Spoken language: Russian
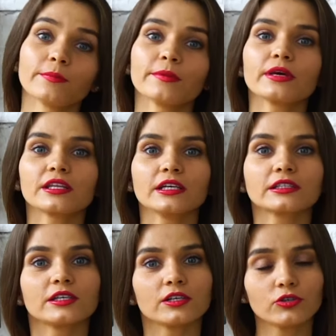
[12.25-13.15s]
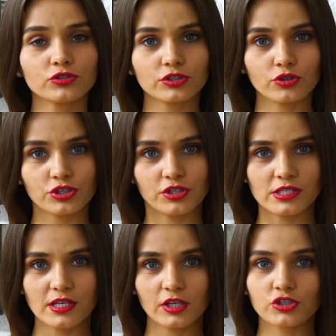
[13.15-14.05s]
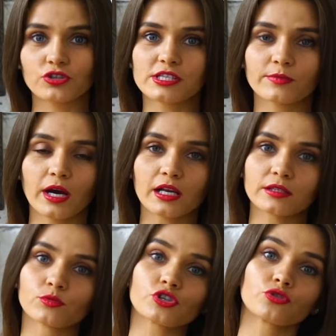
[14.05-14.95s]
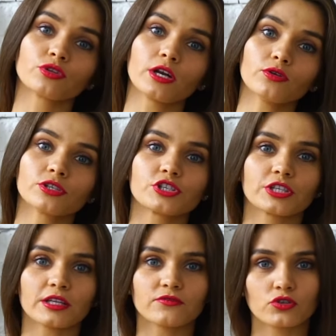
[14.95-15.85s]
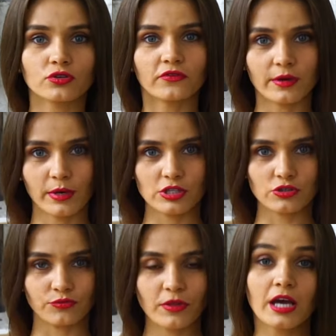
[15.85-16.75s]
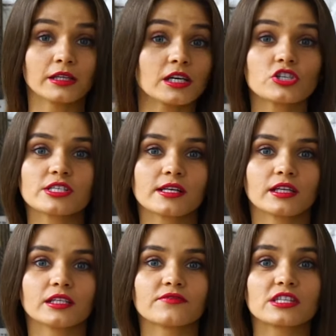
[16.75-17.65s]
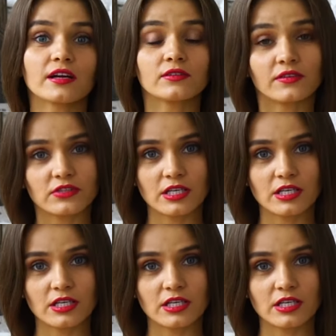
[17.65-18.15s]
Например, некоторые люди точно знают, что сим-карту можно удаленно считать всю информацию, даже если она не вставлена в